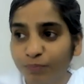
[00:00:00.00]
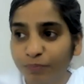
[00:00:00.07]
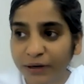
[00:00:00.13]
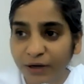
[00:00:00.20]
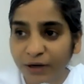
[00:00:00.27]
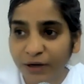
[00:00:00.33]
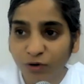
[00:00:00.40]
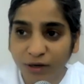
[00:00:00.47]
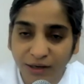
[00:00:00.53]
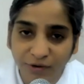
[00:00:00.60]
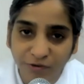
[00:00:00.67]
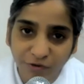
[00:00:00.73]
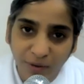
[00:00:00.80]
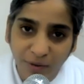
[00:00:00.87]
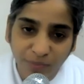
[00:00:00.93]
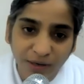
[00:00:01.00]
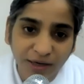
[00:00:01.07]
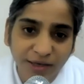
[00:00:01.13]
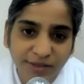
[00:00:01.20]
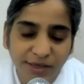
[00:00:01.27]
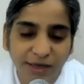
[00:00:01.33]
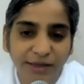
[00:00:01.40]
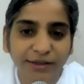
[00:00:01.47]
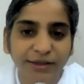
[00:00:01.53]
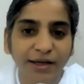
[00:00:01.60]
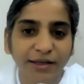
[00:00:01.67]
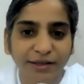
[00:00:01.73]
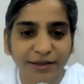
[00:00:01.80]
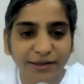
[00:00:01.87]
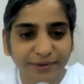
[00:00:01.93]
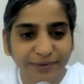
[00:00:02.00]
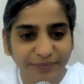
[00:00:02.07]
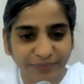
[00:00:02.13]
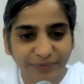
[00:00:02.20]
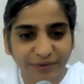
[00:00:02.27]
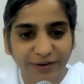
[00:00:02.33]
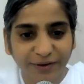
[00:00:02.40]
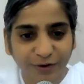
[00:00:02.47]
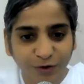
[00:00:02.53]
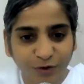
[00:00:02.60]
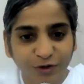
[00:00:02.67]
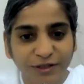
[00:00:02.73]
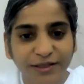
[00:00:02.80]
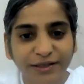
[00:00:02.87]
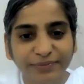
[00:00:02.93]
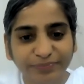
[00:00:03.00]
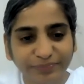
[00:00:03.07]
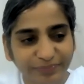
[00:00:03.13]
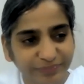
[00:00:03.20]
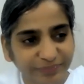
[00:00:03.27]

पर्टिकुलरली फैमिली सहित आते हैं उस दिन